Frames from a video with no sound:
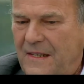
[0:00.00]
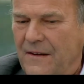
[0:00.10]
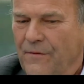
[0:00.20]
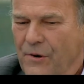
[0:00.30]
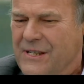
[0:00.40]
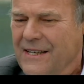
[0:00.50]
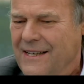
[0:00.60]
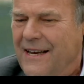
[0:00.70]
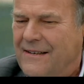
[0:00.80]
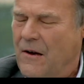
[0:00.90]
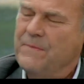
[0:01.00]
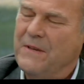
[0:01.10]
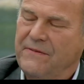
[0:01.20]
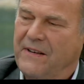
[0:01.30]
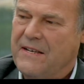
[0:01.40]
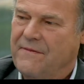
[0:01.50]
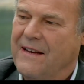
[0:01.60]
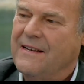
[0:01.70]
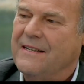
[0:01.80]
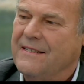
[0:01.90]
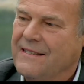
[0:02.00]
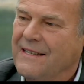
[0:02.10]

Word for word: und wollte nicht recht glauben, dass wir das waren, hat das